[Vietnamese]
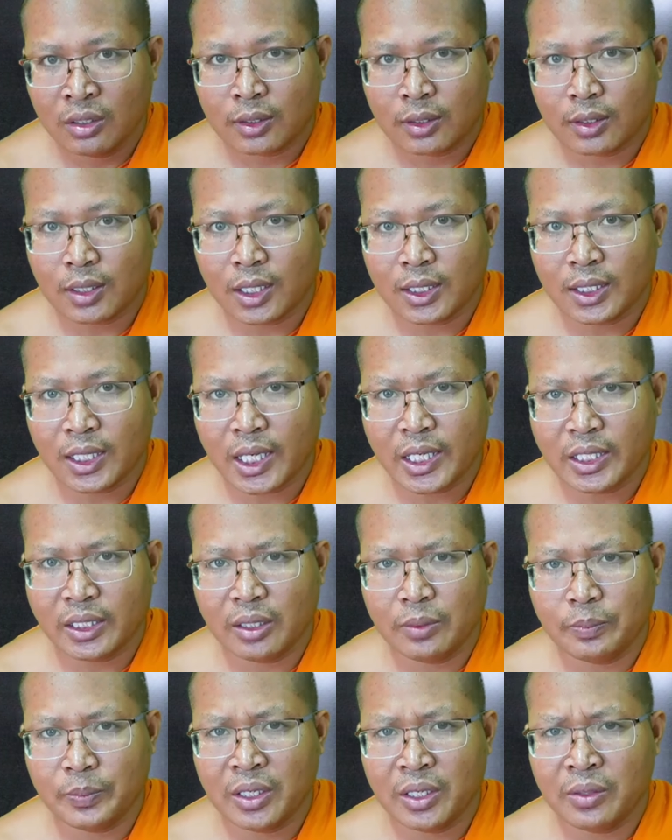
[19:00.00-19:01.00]
đó này
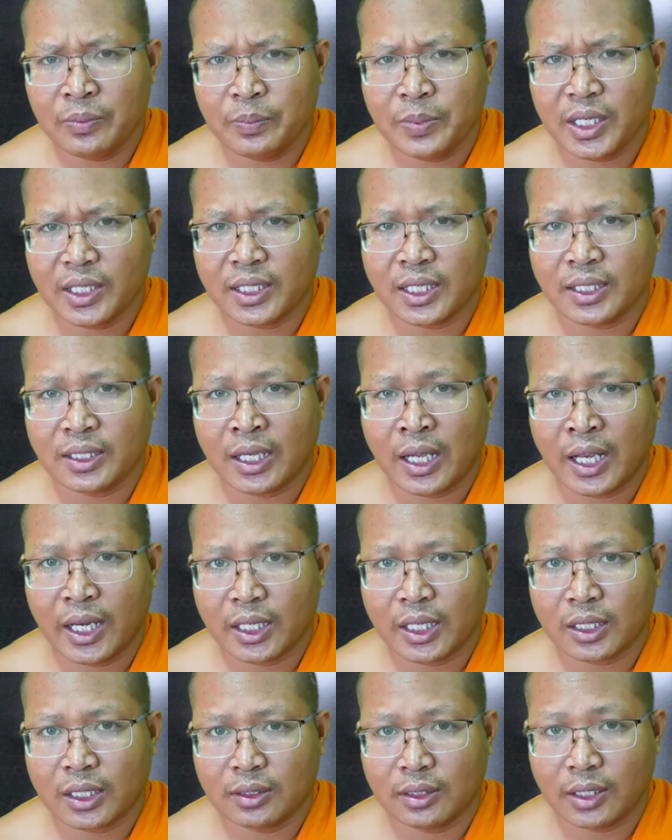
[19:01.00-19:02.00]
tì pia tật
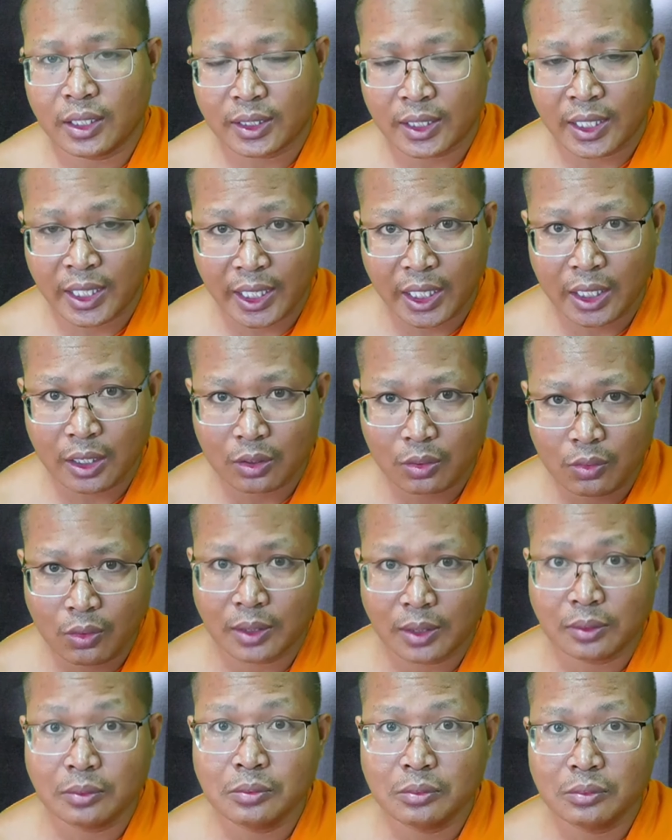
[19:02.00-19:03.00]
hạ quật